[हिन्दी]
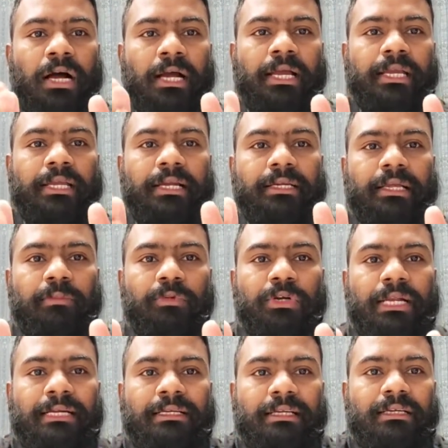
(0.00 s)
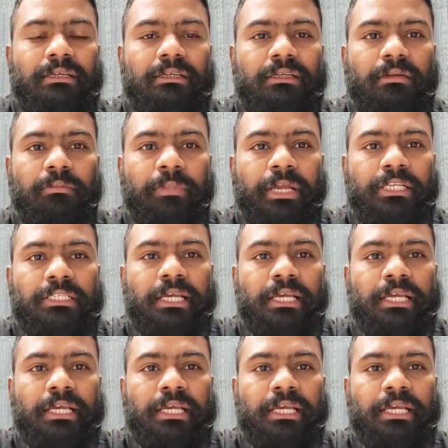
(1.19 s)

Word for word: आया या डेमोडेक्टिक मेंज